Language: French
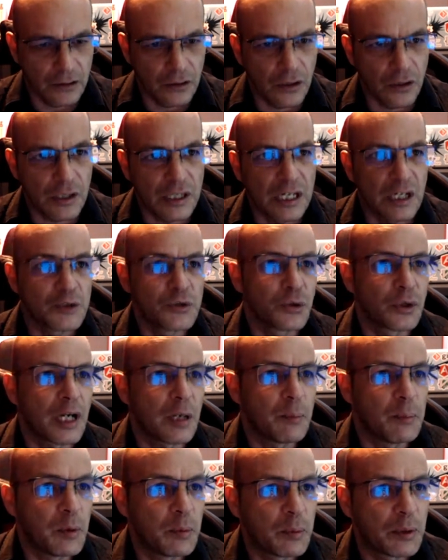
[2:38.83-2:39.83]
il a duré à
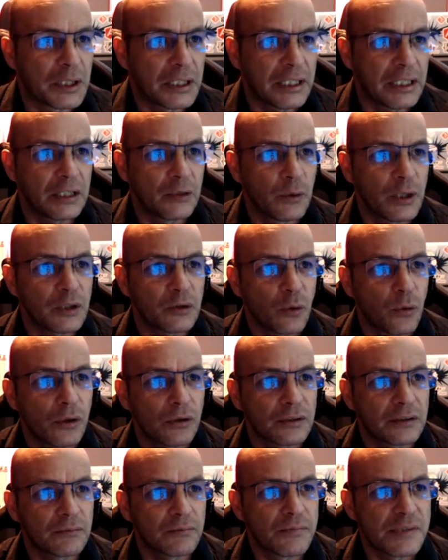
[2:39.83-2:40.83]
peu près ouais,
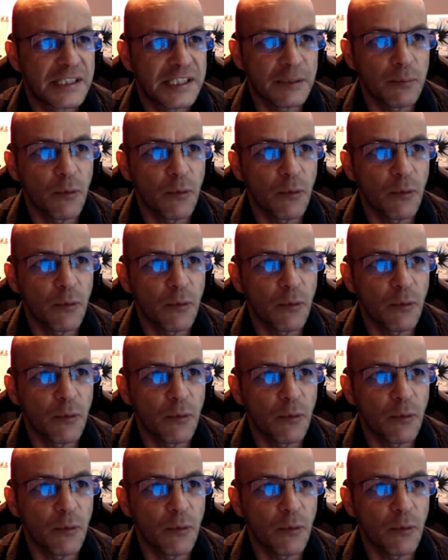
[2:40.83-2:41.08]
3, 6